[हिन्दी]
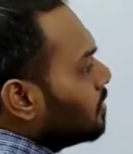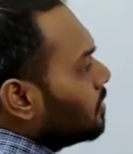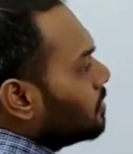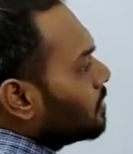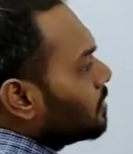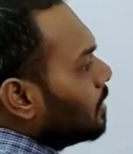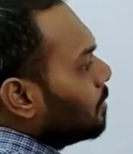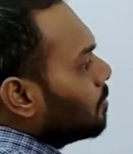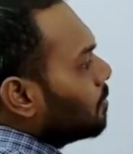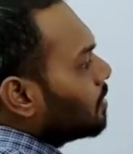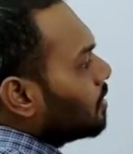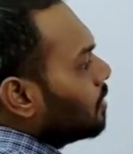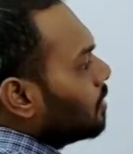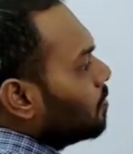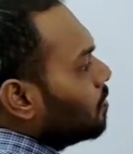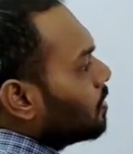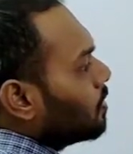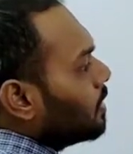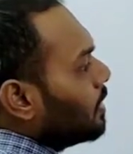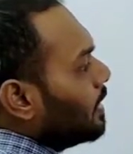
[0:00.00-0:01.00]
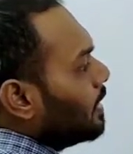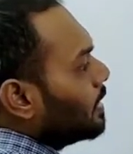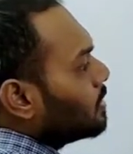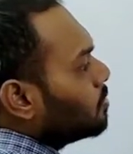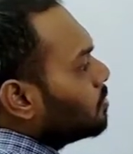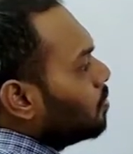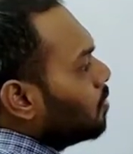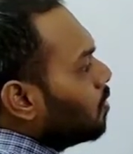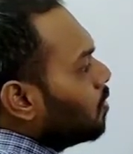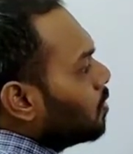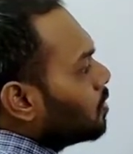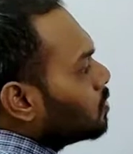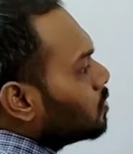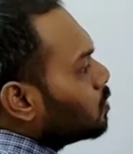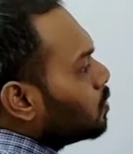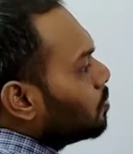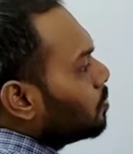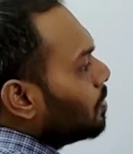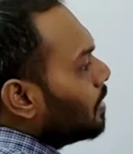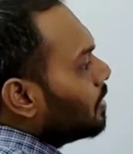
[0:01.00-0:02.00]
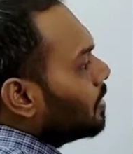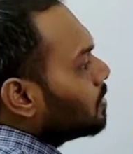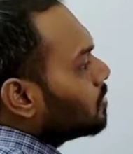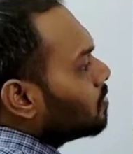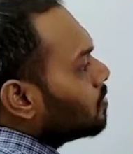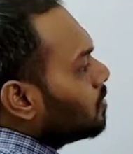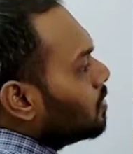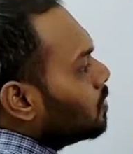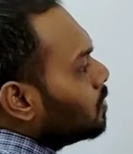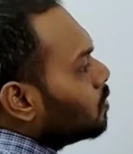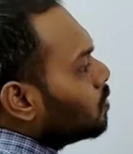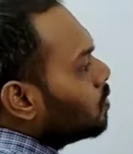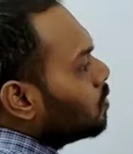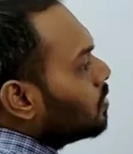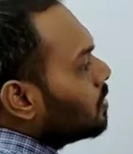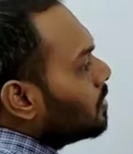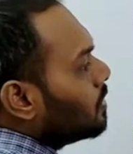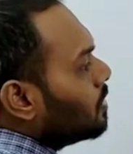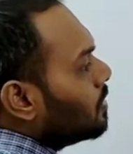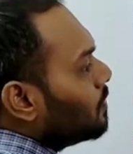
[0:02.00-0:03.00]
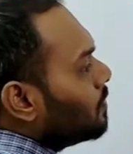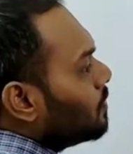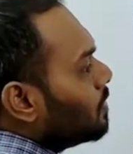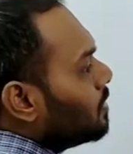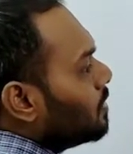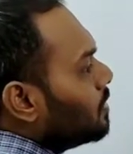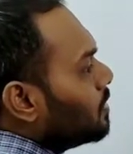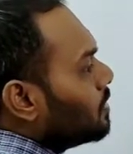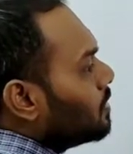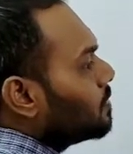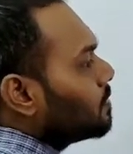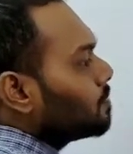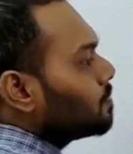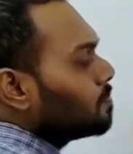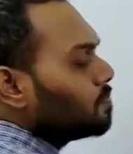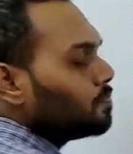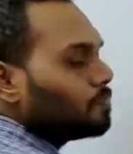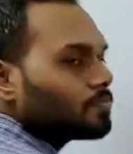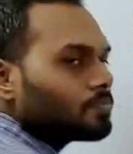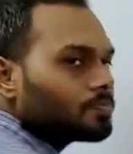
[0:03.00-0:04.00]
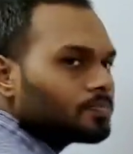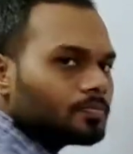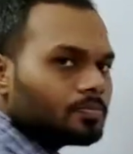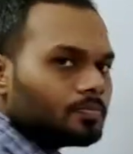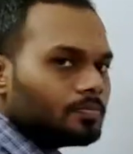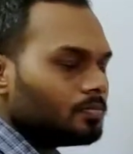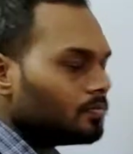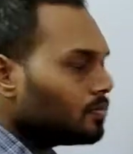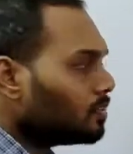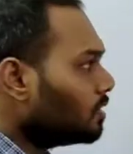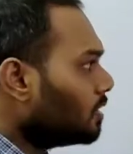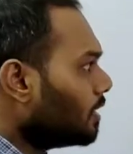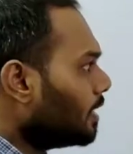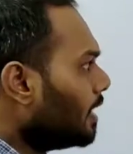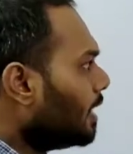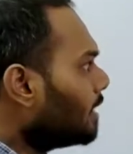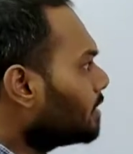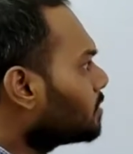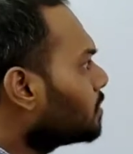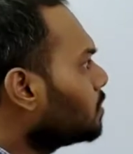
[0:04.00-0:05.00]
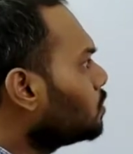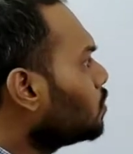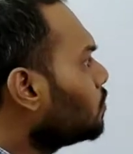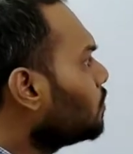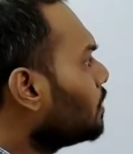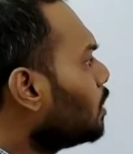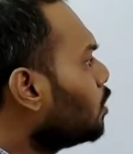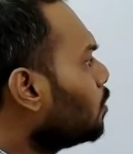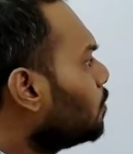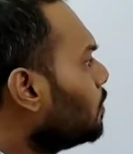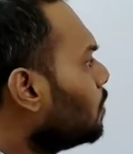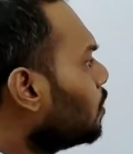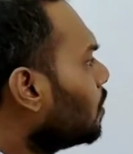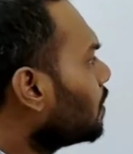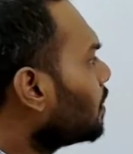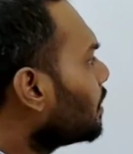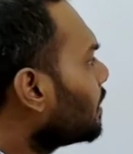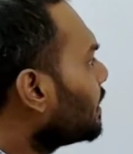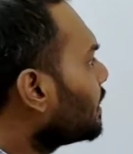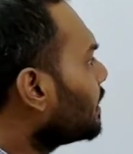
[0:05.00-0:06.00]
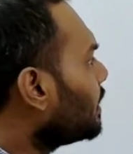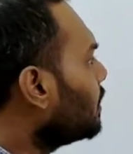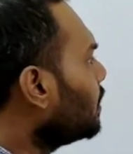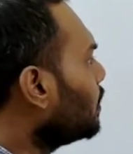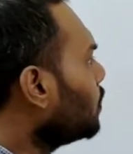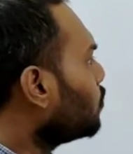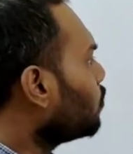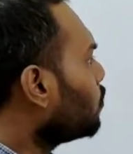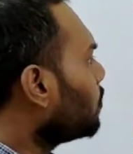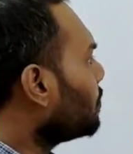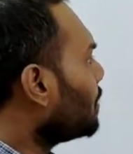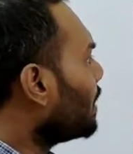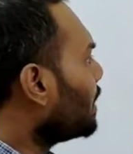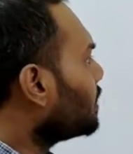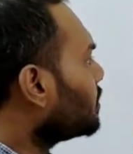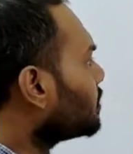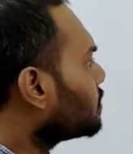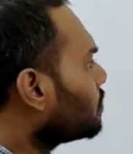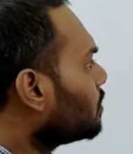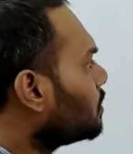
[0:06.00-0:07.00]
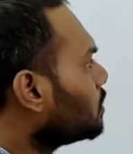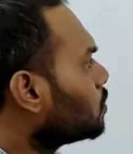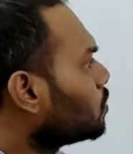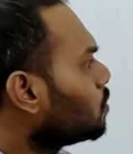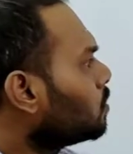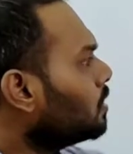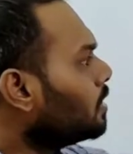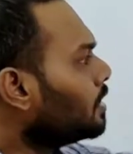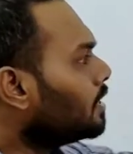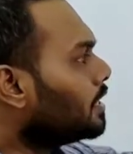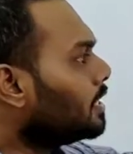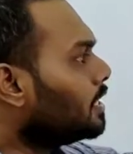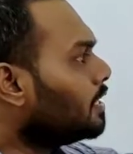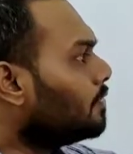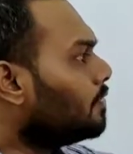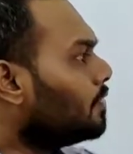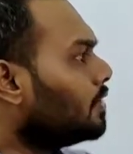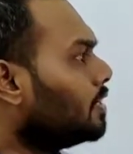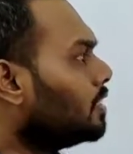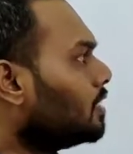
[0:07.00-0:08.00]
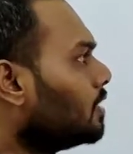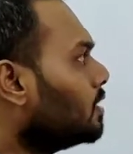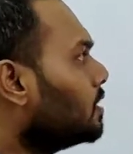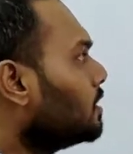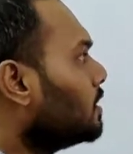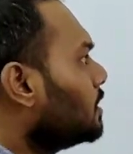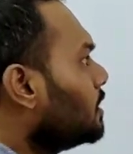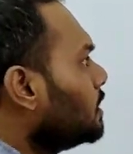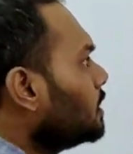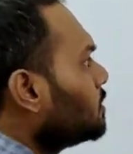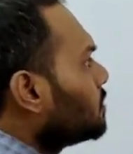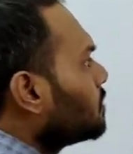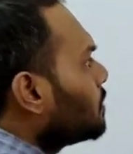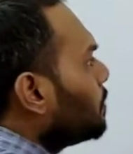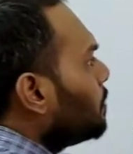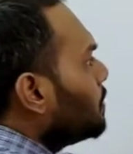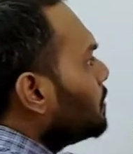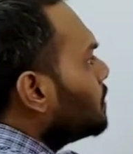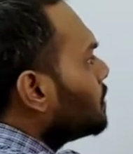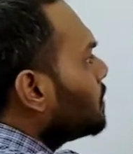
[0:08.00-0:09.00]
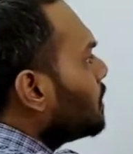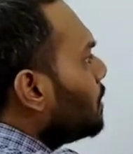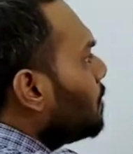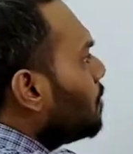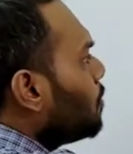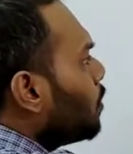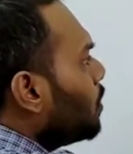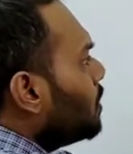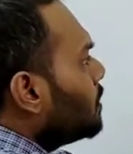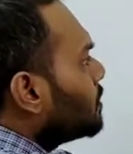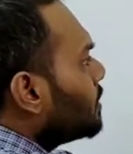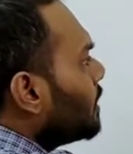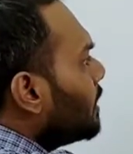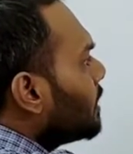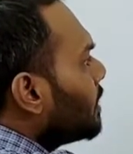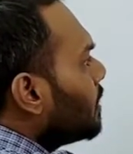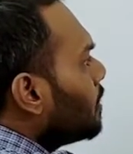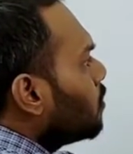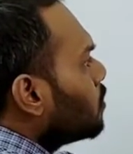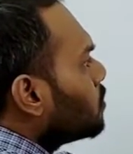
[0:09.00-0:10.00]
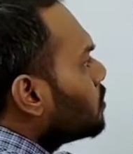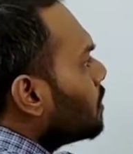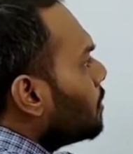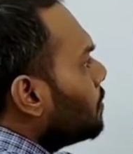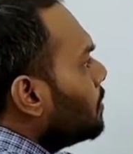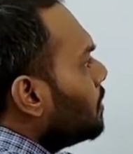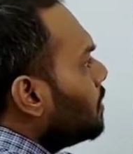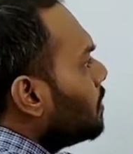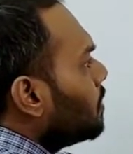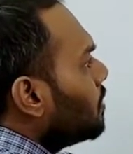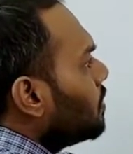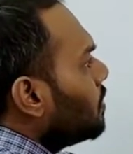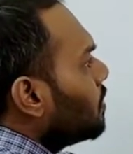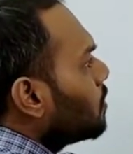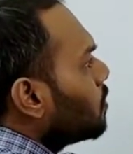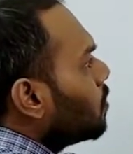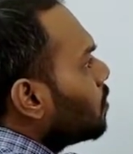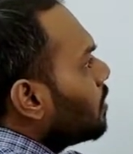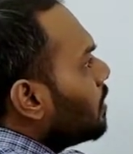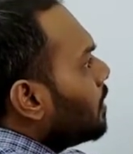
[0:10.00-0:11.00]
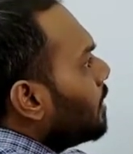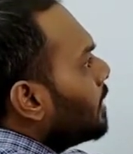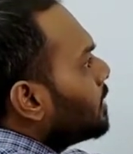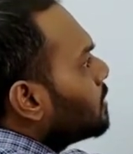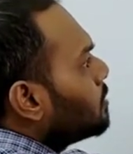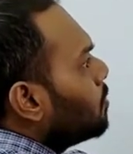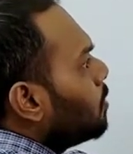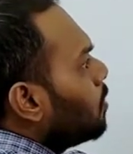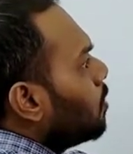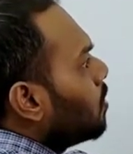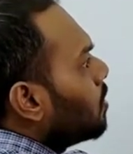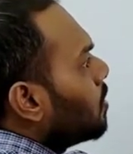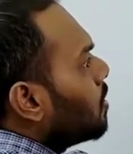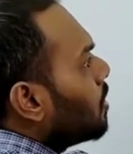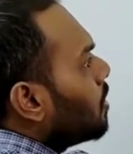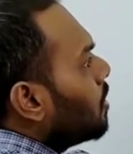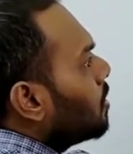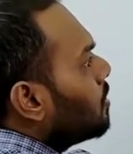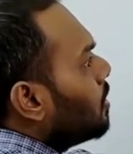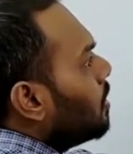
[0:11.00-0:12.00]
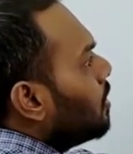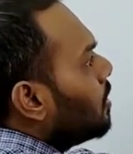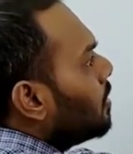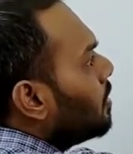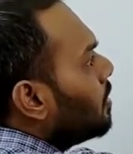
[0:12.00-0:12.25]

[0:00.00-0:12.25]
इसका मतलब है कि एक्स बिलोंग्स टू माइनस वन टू इन्फिनिटी एक्स की जो वैल्यू बिलोंग करेगी वो माइनस वन टू इन्फिनिटी इन सब में जितने भी पॉइंट्स आएंगे वो सभी क्योंकि एक्स बिलोंग कर रहा था